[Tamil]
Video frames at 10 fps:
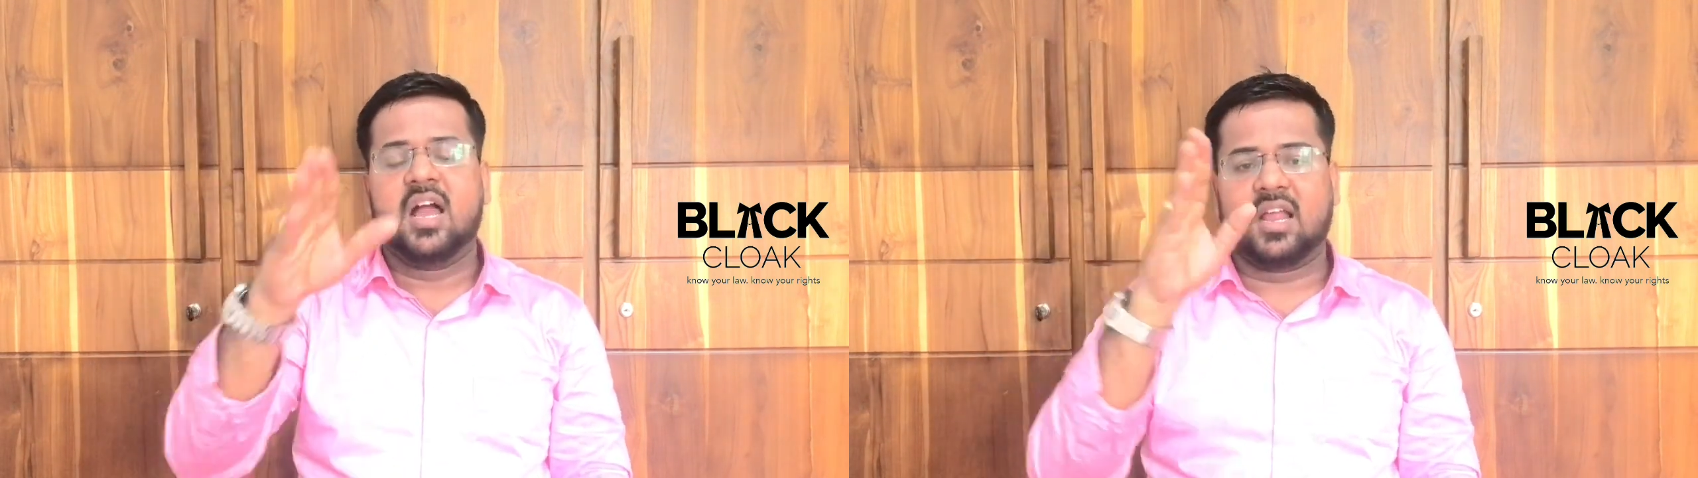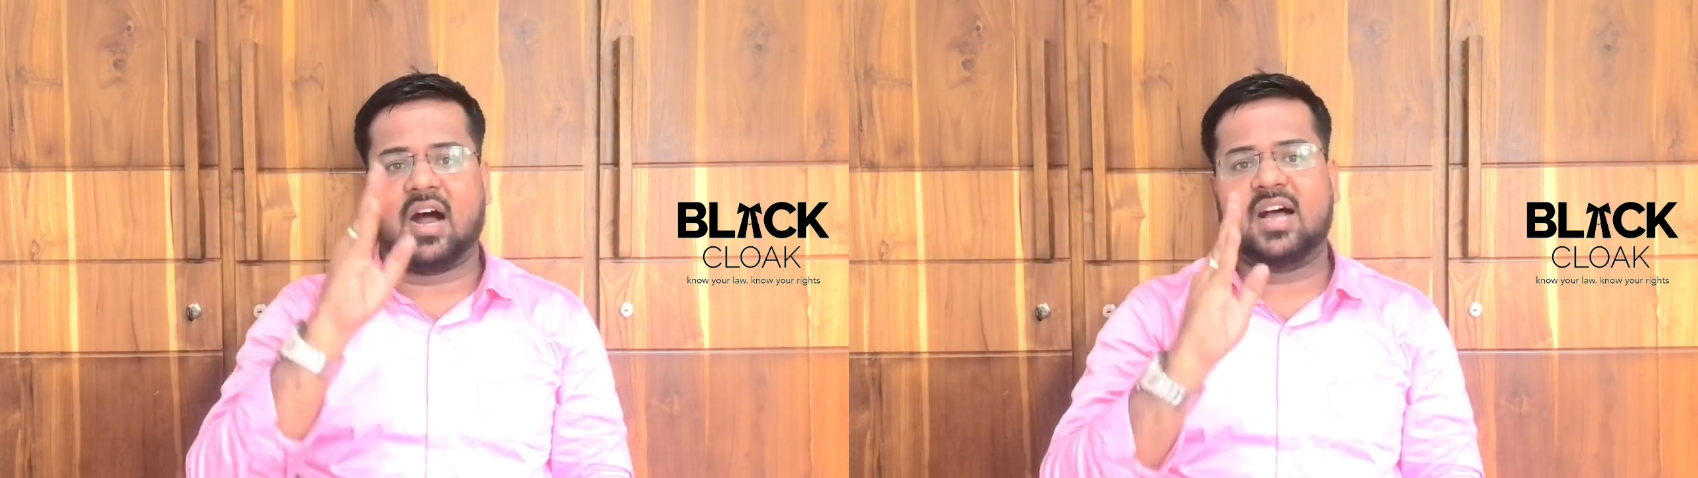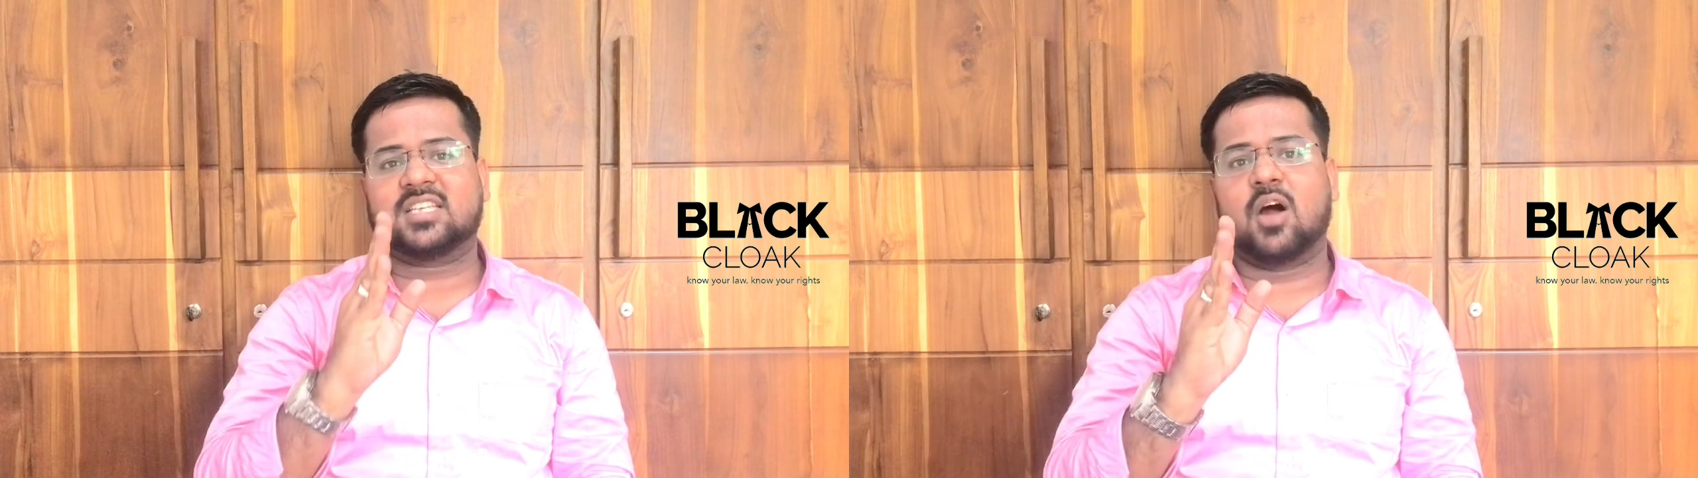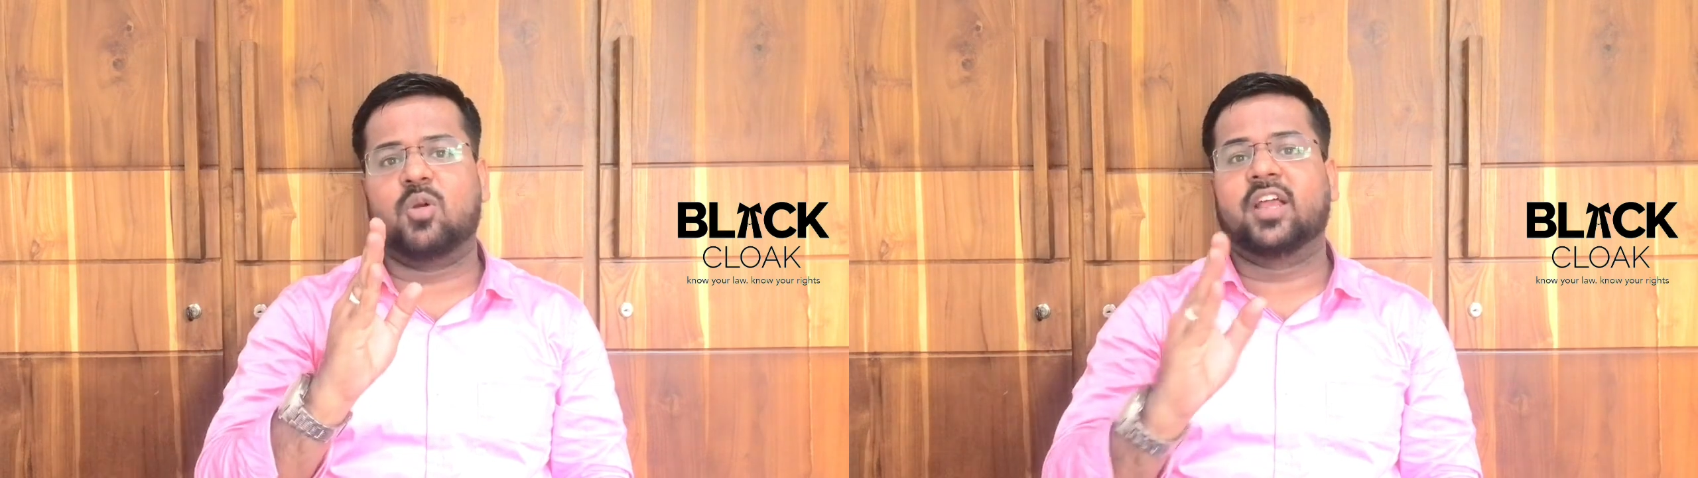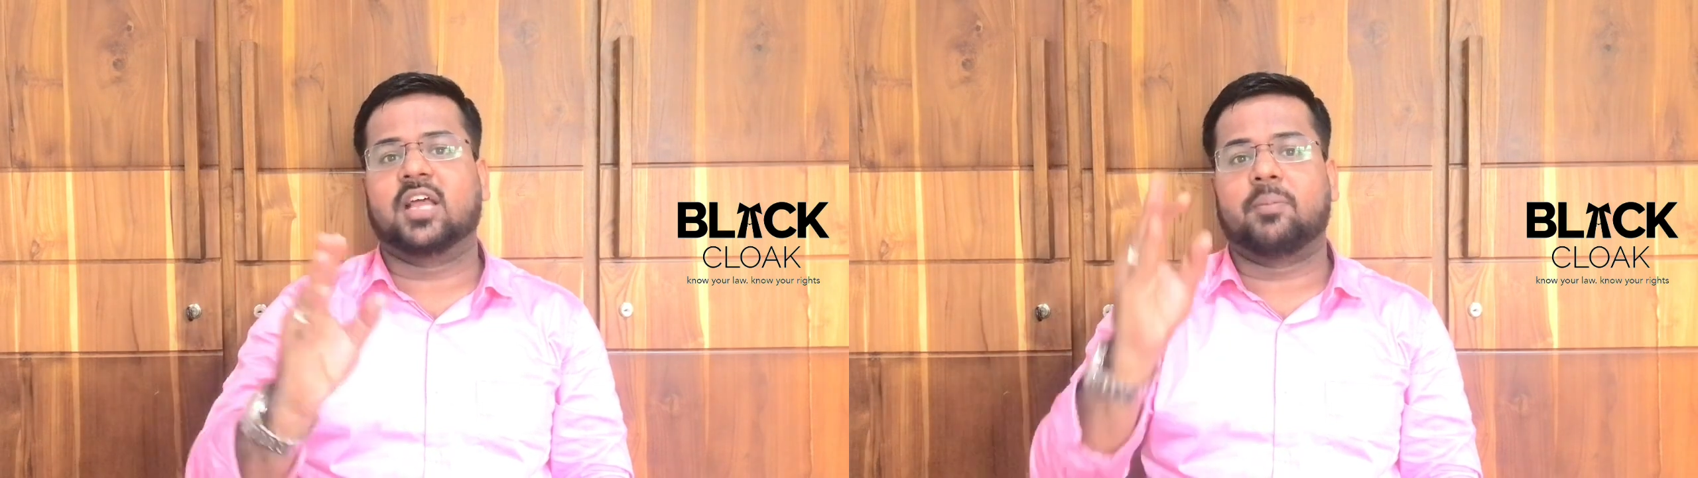காசாவில்
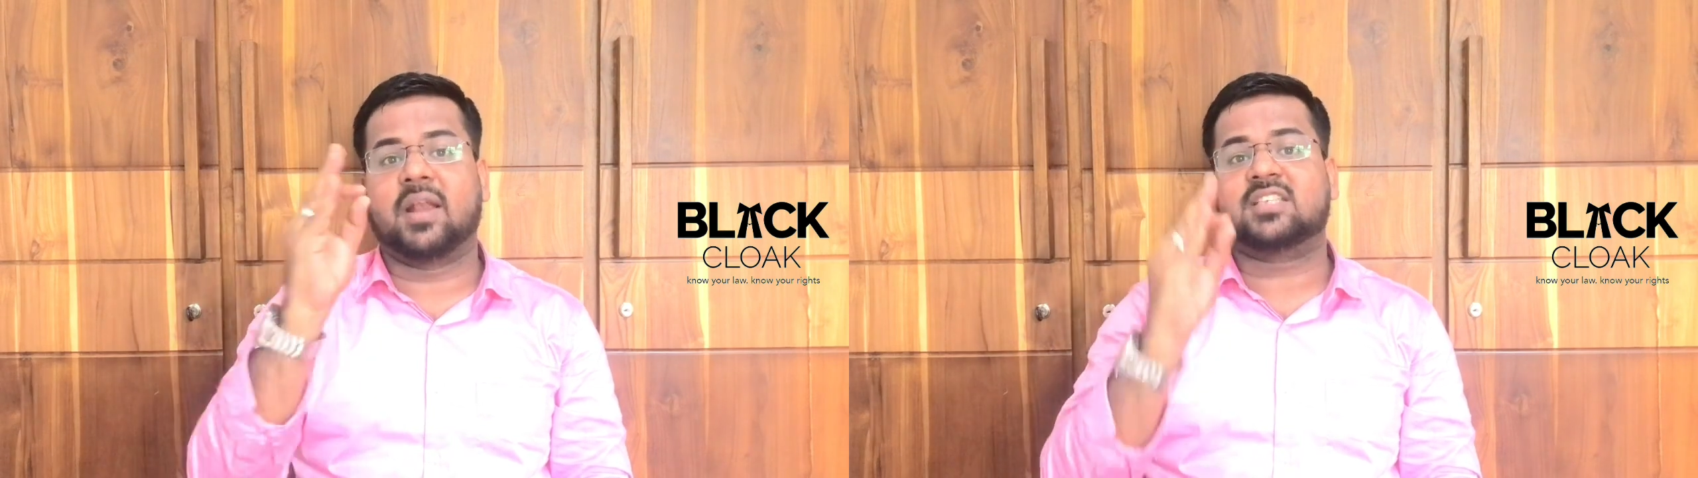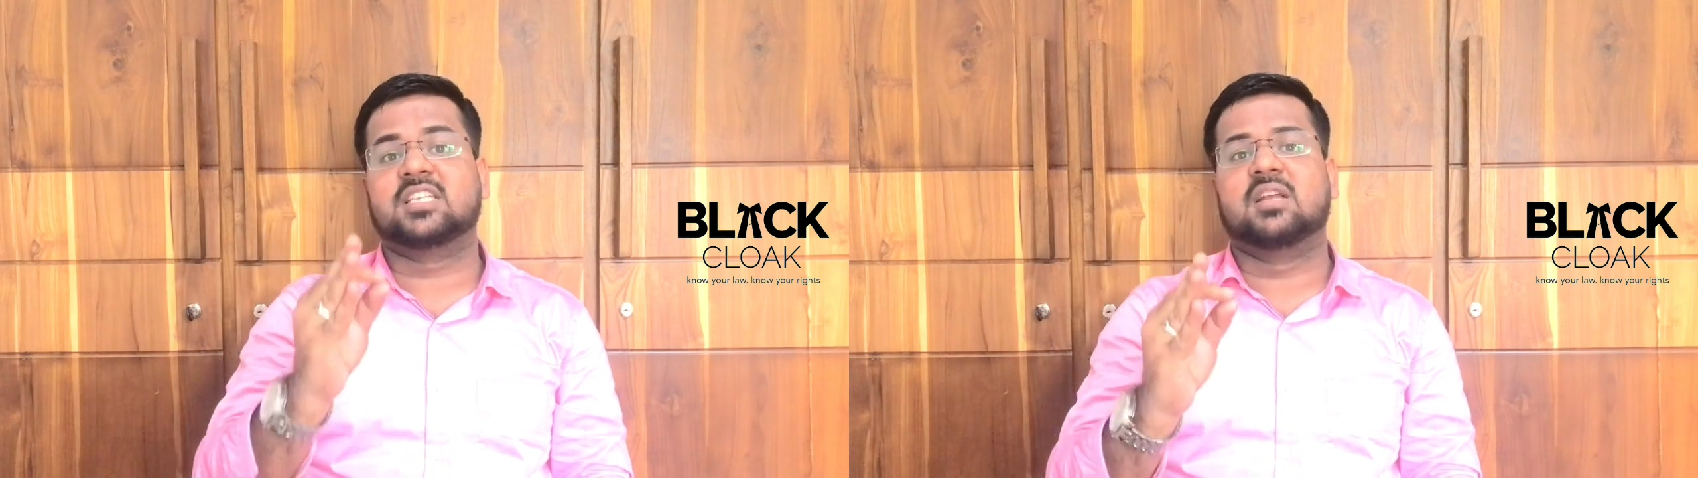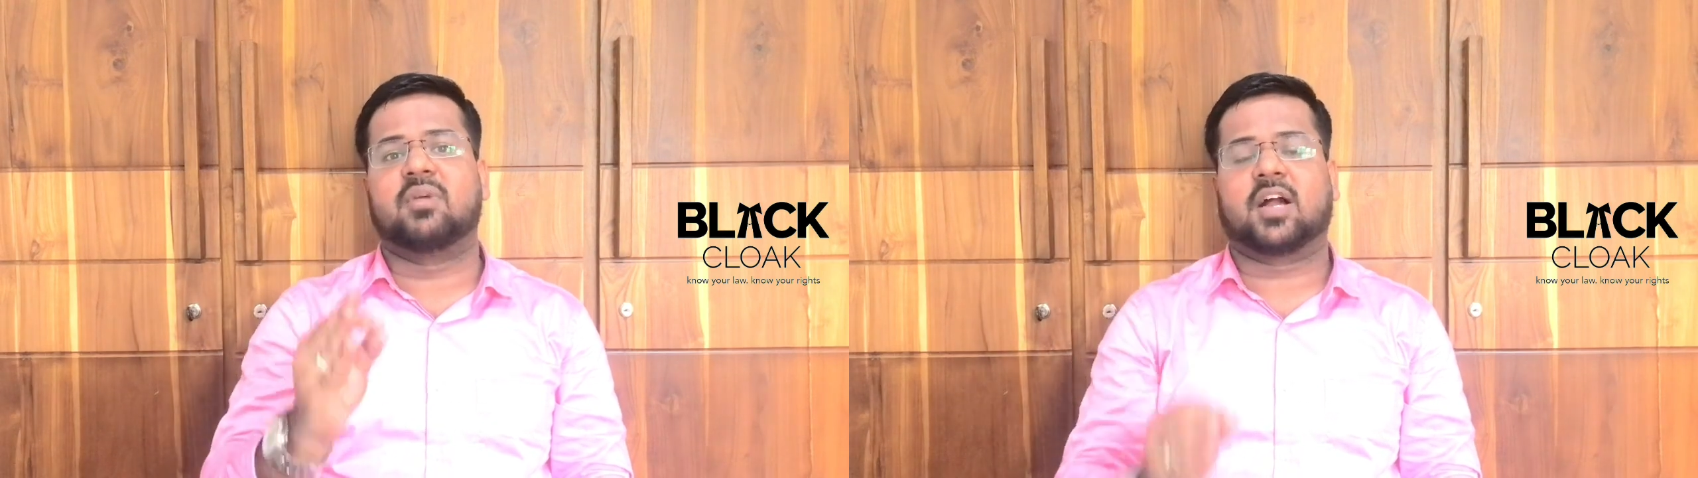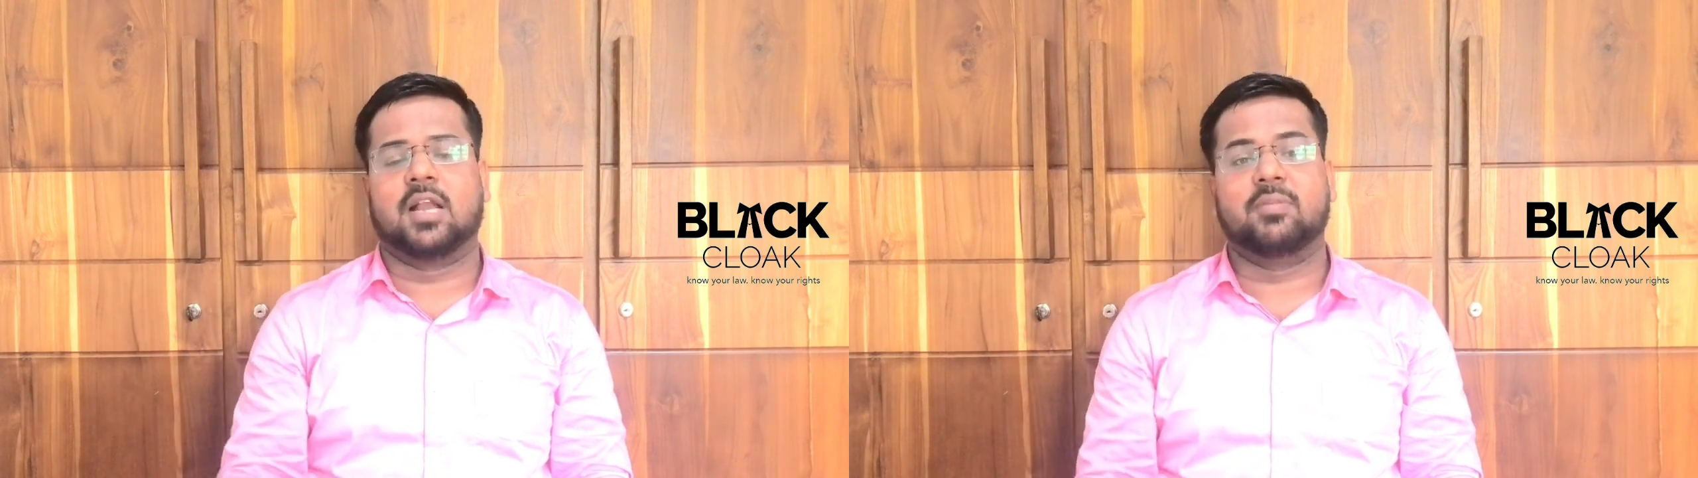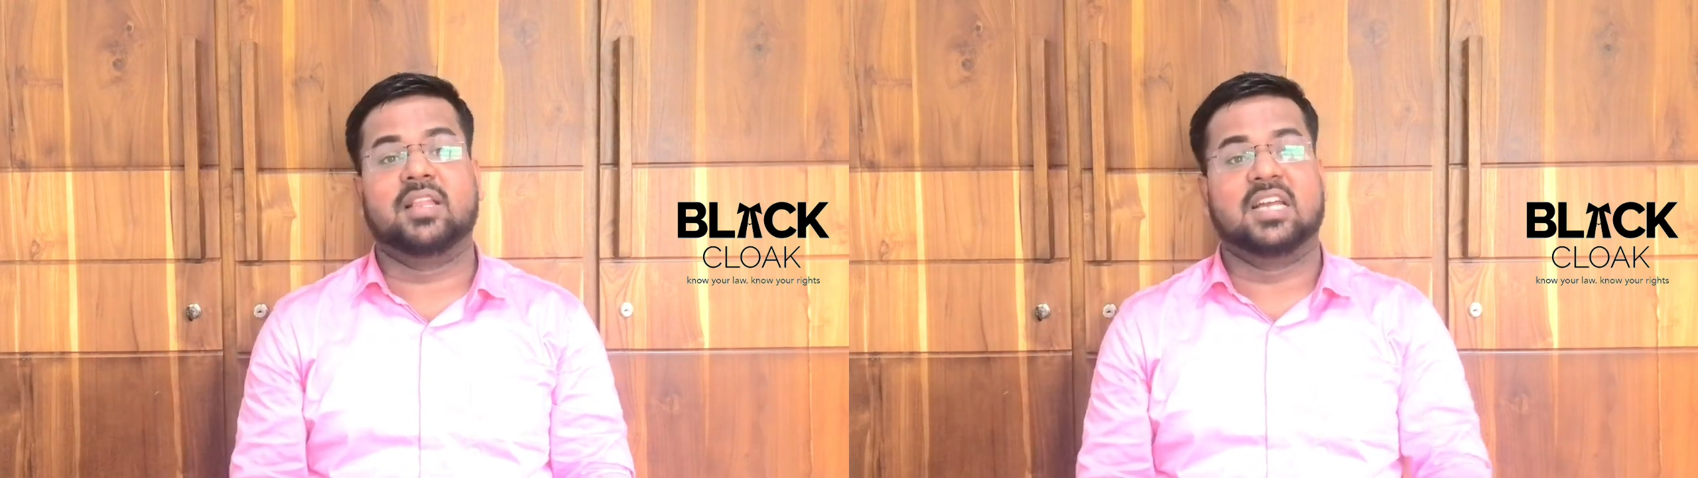இருக்கிற பலஸ்தீன
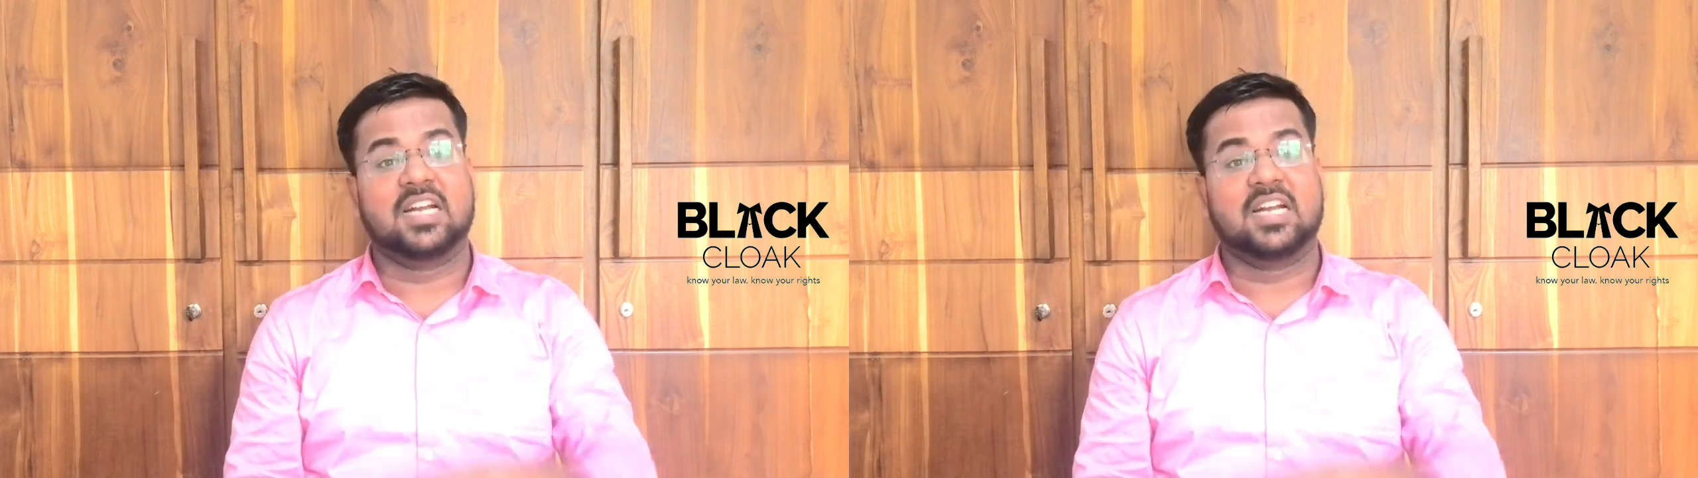மக்கள் மீது